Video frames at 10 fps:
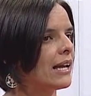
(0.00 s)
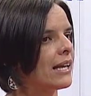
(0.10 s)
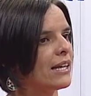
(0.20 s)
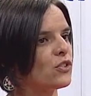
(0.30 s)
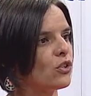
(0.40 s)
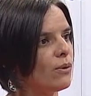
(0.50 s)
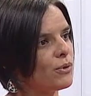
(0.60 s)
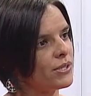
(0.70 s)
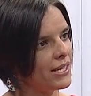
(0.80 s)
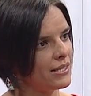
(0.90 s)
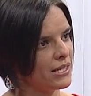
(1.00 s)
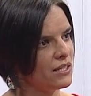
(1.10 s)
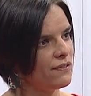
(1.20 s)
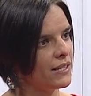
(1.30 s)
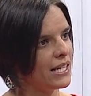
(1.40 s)
que es cómo se ha
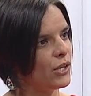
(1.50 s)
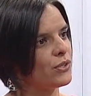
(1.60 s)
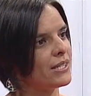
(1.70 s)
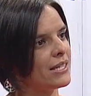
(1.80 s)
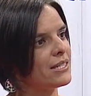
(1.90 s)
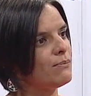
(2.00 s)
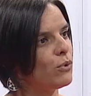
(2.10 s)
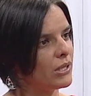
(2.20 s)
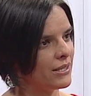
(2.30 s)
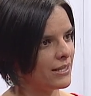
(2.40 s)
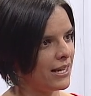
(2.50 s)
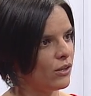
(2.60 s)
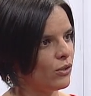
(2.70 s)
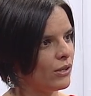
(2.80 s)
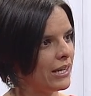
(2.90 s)
significado y se ha
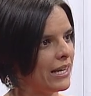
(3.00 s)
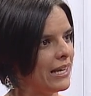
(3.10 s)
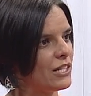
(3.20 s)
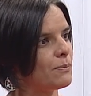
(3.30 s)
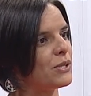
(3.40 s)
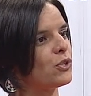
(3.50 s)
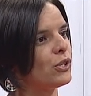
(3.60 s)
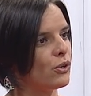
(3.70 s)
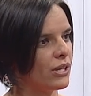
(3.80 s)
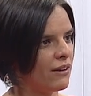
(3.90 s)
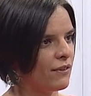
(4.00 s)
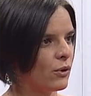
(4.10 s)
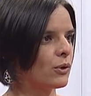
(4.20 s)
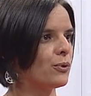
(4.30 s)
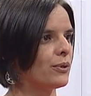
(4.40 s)
simbolizado el espacio
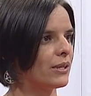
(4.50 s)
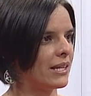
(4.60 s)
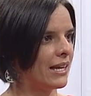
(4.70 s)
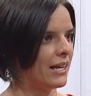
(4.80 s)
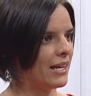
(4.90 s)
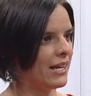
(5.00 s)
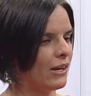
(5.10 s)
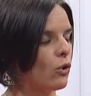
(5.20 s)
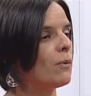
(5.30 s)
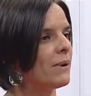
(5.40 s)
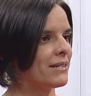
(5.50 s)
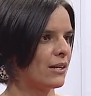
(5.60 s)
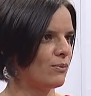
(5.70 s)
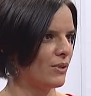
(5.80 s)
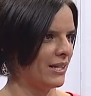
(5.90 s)
geográfico que, ocupa
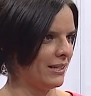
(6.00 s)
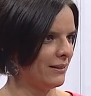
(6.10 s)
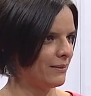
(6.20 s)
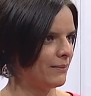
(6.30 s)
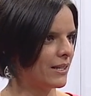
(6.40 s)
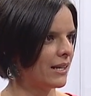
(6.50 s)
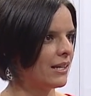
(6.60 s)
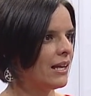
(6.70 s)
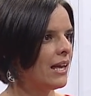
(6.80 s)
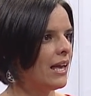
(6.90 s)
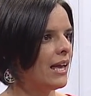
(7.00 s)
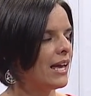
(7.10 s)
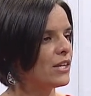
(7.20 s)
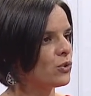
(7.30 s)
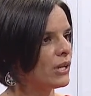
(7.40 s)
esta comunidad, ¿verdad?
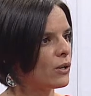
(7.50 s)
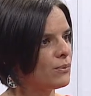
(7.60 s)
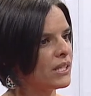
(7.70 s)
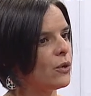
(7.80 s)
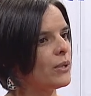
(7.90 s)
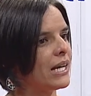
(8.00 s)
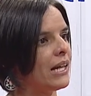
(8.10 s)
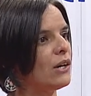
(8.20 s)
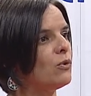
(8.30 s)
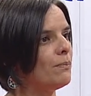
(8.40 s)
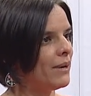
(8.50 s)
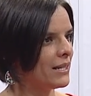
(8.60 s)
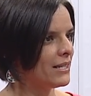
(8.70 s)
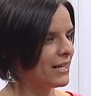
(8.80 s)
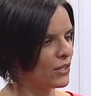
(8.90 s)
Es una comunidad ubicada en un
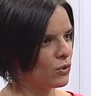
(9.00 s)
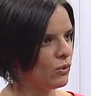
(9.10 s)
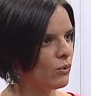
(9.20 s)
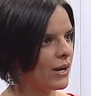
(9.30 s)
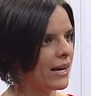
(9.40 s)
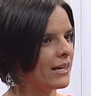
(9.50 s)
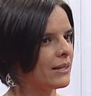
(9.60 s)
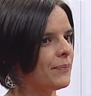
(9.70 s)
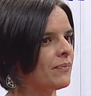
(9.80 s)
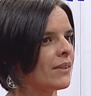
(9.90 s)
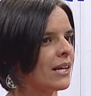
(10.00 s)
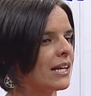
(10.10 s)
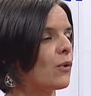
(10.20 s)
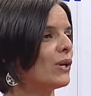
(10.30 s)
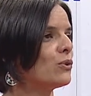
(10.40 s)
valle, es un lugar
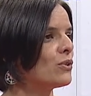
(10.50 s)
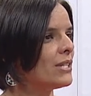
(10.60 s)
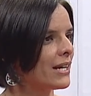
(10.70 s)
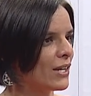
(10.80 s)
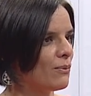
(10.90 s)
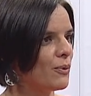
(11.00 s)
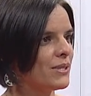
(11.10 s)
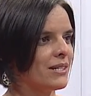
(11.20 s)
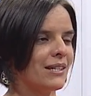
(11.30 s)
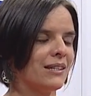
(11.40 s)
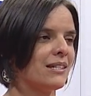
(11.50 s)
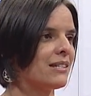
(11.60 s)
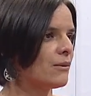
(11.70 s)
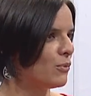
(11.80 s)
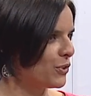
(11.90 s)
que cuando uno llega como visitante es
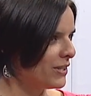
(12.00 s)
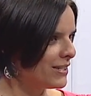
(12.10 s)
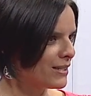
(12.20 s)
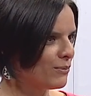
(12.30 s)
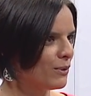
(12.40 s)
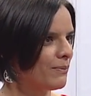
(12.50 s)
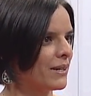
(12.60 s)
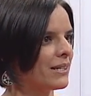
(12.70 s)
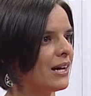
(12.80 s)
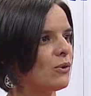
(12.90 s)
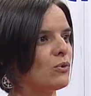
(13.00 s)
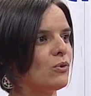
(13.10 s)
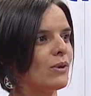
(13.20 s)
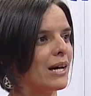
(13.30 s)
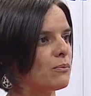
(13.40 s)
hermosísimo, ¿verdad? Un
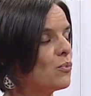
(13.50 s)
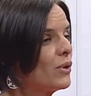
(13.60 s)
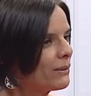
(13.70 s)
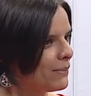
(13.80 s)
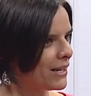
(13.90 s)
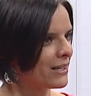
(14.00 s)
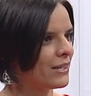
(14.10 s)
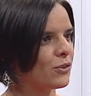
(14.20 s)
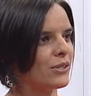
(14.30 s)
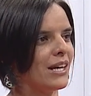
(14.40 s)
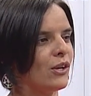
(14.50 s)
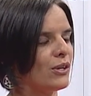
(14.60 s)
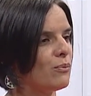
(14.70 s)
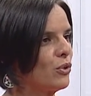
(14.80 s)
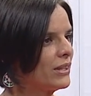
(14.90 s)
lugar muy verde, rodeado
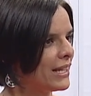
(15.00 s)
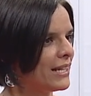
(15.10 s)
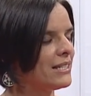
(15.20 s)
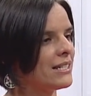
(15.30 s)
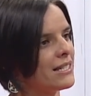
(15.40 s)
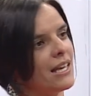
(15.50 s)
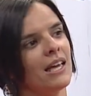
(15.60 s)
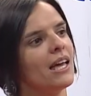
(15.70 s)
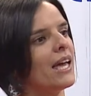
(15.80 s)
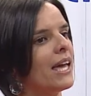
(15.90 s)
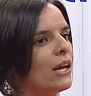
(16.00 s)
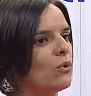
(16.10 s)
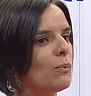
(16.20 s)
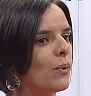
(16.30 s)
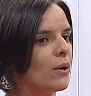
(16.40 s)
de montañas, en
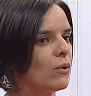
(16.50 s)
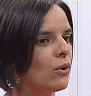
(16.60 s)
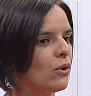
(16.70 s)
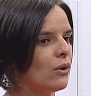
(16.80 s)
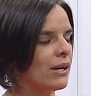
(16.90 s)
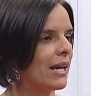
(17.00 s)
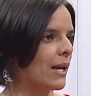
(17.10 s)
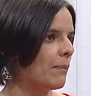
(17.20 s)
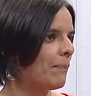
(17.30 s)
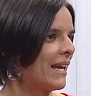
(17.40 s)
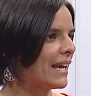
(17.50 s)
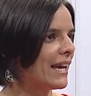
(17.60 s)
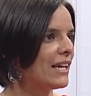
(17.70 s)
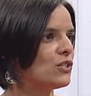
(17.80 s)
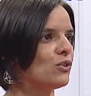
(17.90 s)
un pueblo eh,
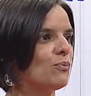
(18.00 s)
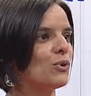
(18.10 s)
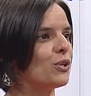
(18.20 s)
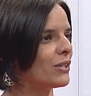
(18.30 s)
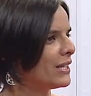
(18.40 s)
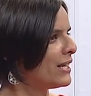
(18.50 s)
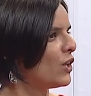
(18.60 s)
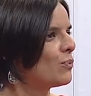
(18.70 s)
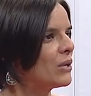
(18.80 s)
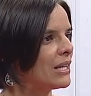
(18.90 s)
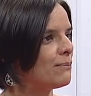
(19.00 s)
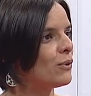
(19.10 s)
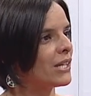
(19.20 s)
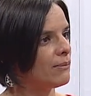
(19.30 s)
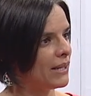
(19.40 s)
pequeño, muy ordenado, muy
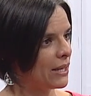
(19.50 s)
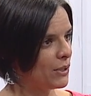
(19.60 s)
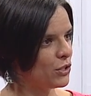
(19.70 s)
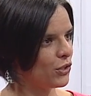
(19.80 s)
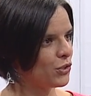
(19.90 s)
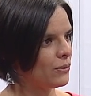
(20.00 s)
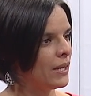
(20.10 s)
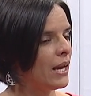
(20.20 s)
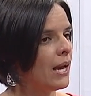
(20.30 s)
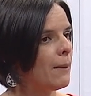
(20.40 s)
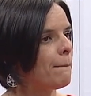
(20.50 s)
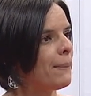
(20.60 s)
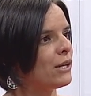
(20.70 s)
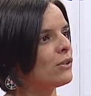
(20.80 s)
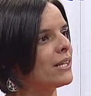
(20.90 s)
limpio, que es maravilloso,
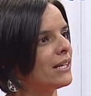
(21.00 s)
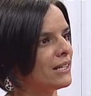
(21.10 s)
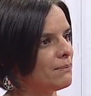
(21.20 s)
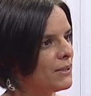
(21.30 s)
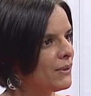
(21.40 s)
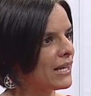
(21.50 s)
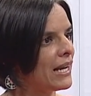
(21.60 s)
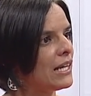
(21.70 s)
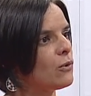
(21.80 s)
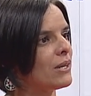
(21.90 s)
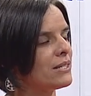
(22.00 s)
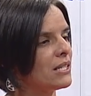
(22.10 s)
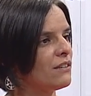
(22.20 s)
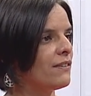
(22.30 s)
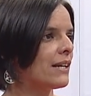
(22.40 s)
pero quienes viven ahí lo han
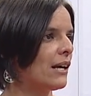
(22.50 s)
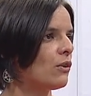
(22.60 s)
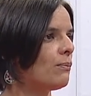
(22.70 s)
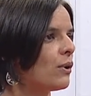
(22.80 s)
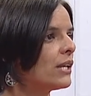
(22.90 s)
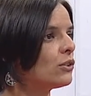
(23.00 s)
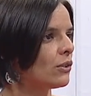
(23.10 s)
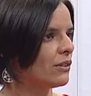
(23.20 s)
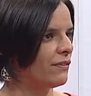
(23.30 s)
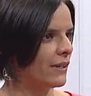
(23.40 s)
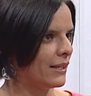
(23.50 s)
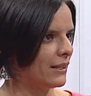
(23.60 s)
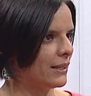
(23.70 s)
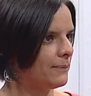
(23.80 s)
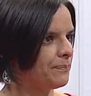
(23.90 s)
significado un poquito
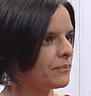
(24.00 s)
diferente.